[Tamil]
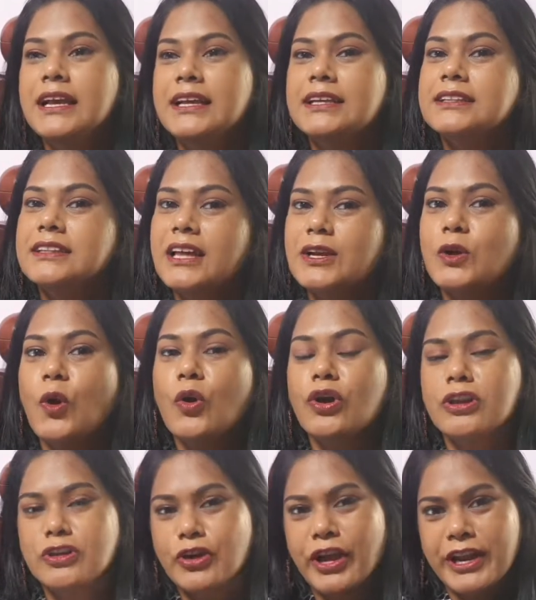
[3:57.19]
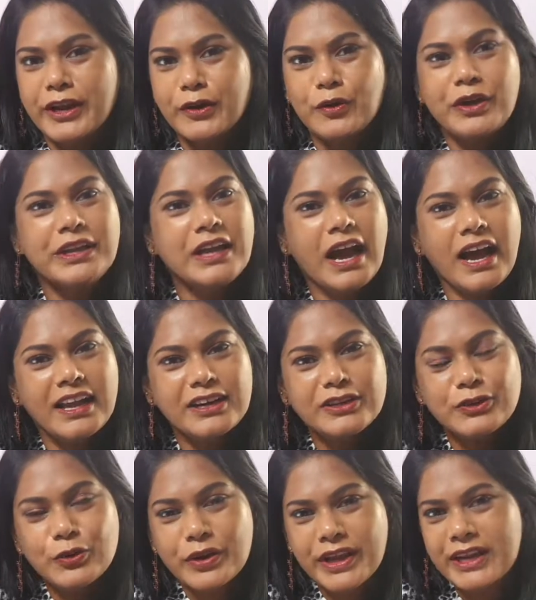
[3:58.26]
இதில் இருக்கும் உங்களுக்கும் எனக்கும்
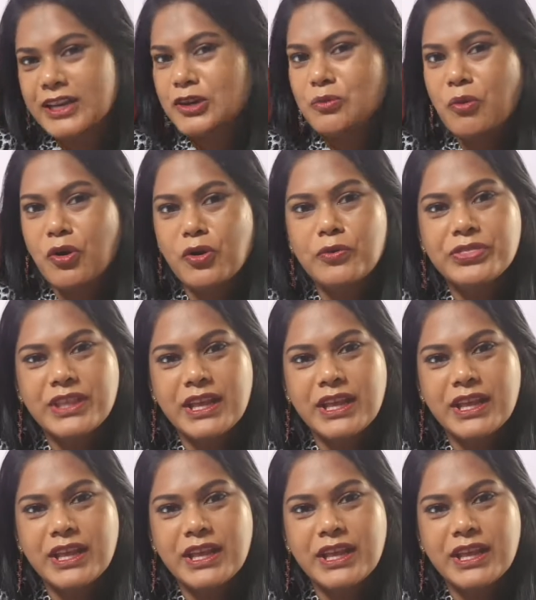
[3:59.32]
யாருன்னு கூட எனக்கு முகம்